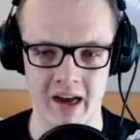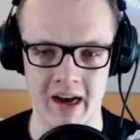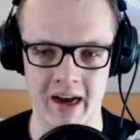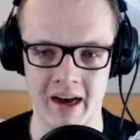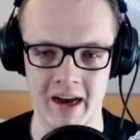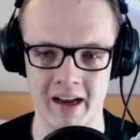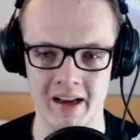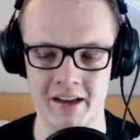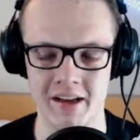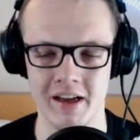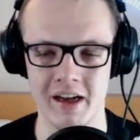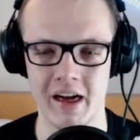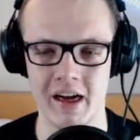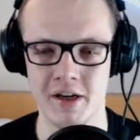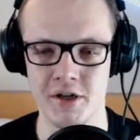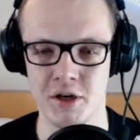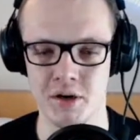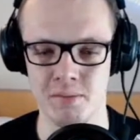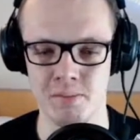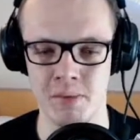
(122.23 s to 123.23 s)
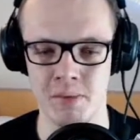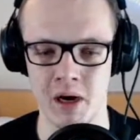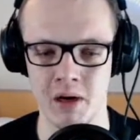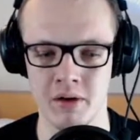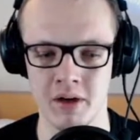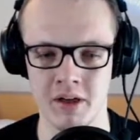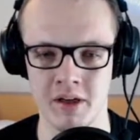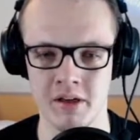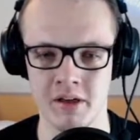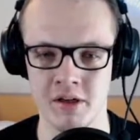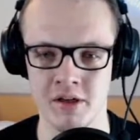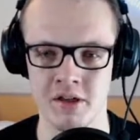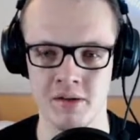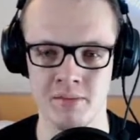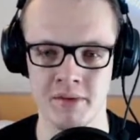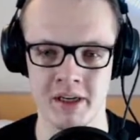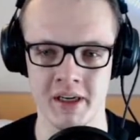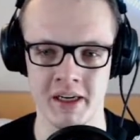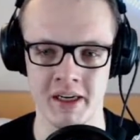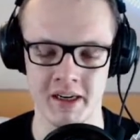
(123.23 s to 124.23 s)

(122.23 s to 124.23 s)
Ja, er hat schon Power in der Stimme.